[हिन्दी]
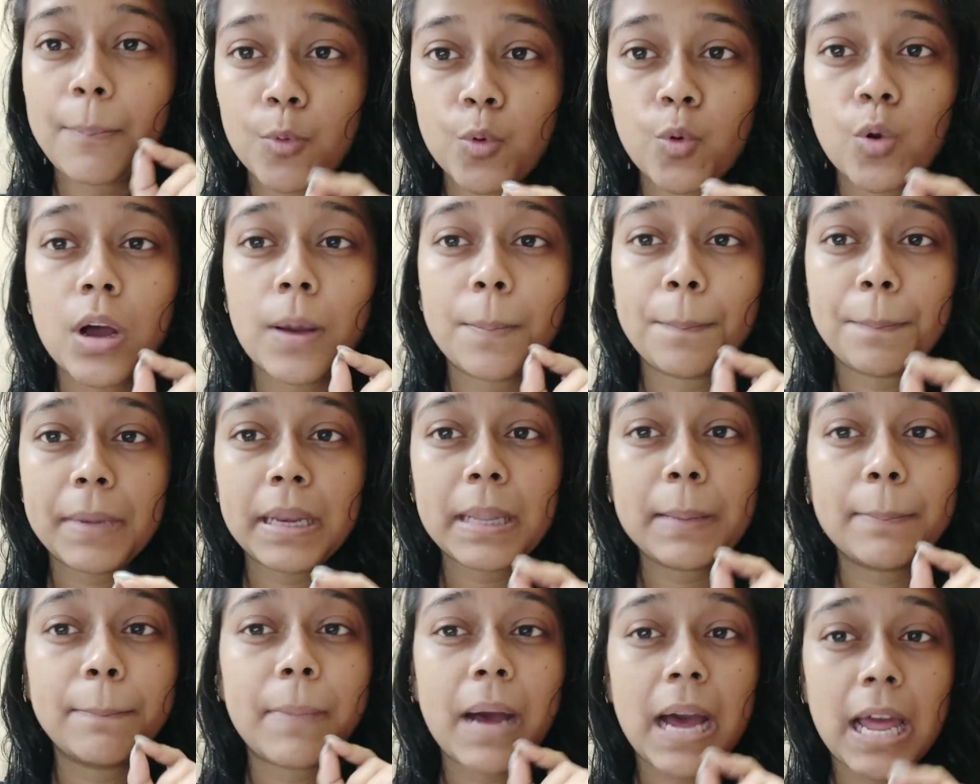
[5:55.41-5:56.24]
आपको
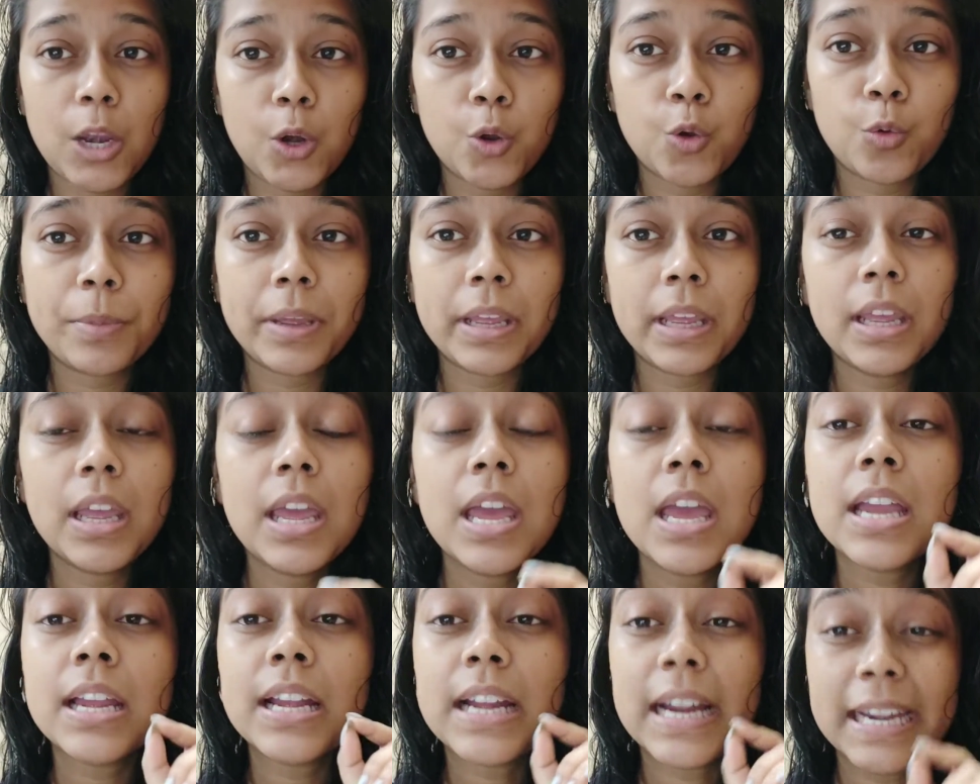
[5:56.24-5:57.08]
अपने बालों
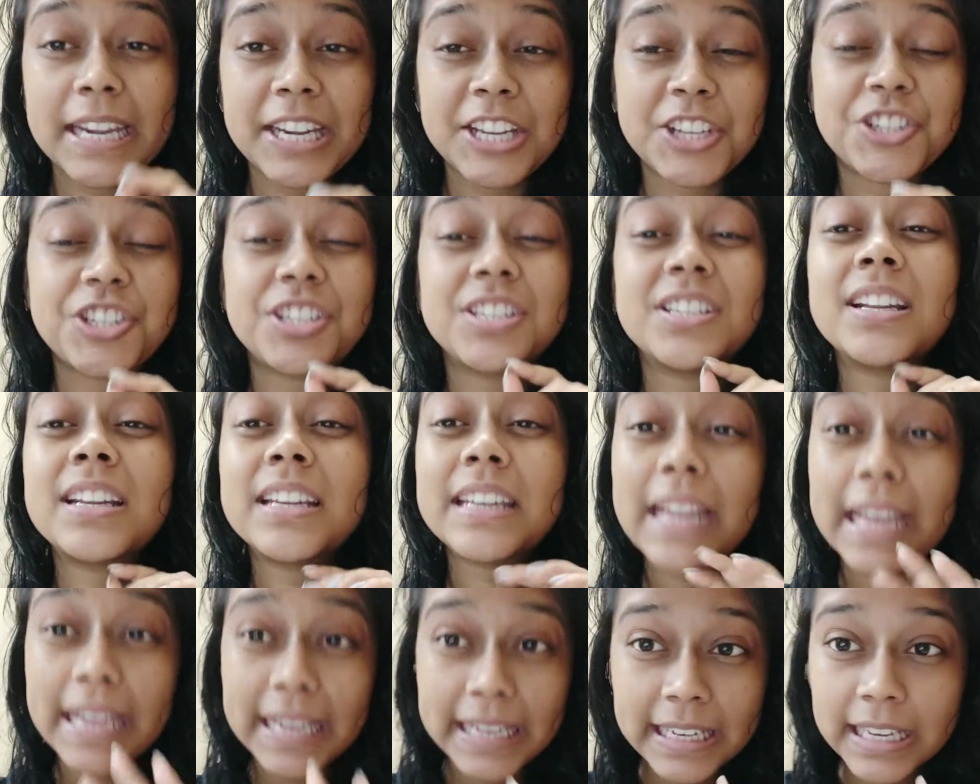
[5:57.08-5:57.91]
में
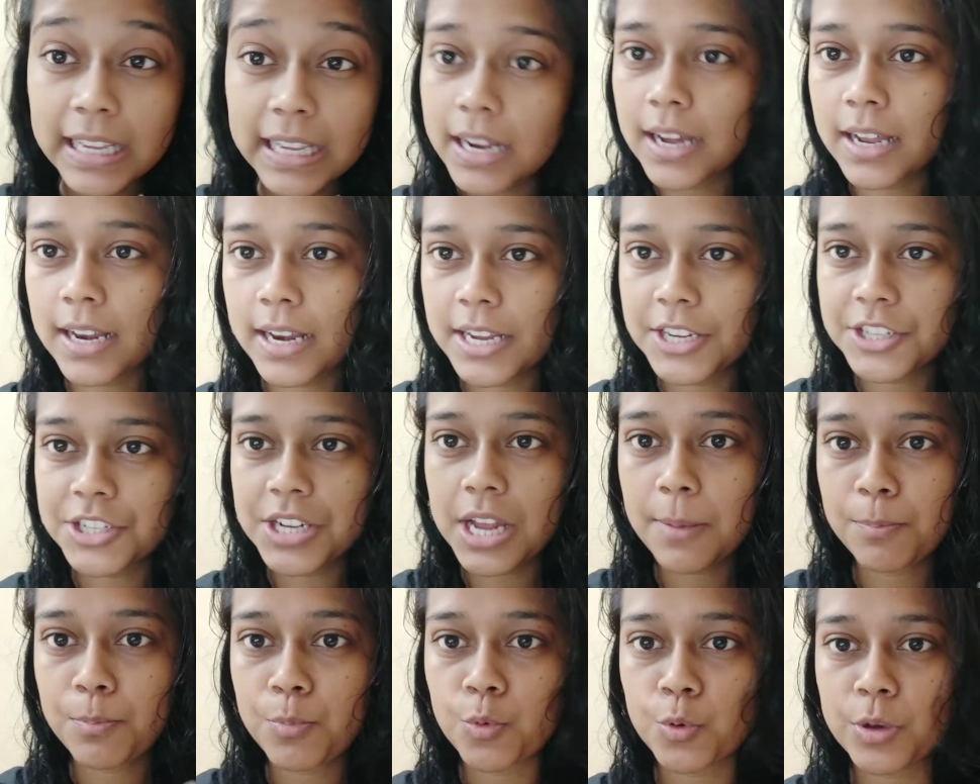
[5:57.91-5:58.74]
कंडीशनर नहीं लगाना
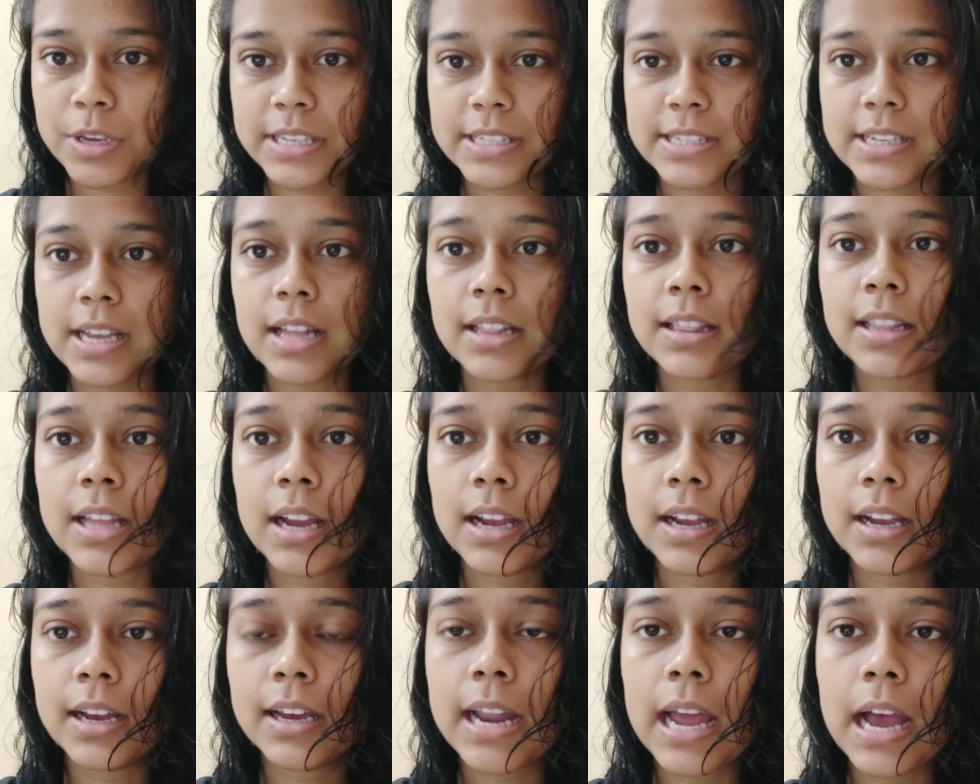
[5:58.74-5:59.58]
है शैम्पू के
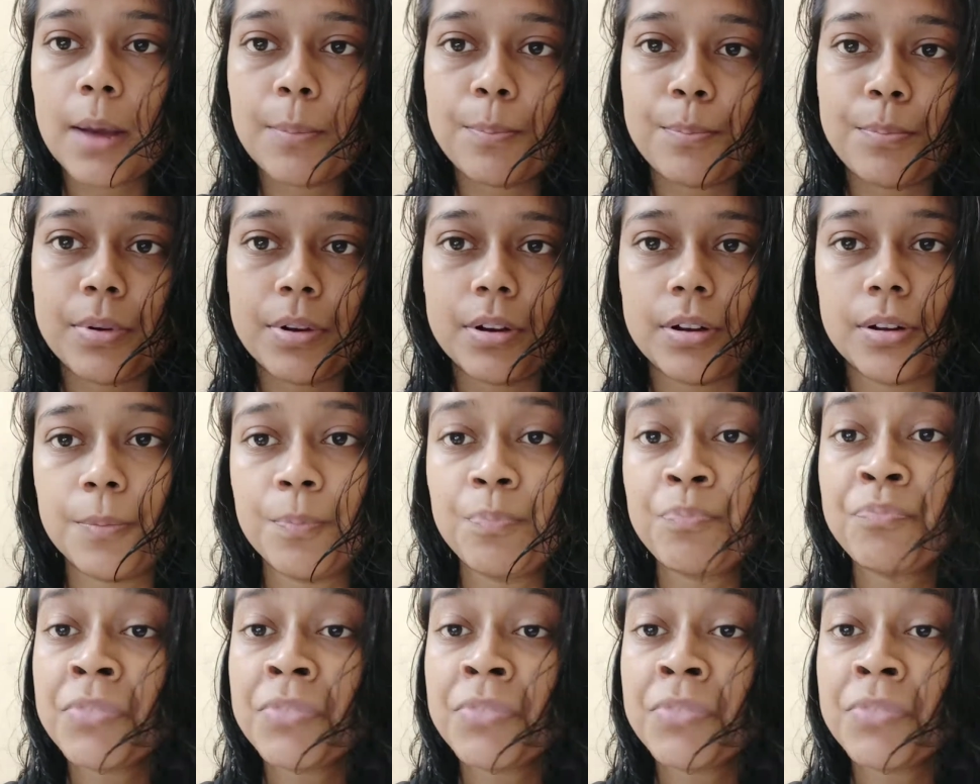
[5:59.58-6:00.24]
साथ अगर आप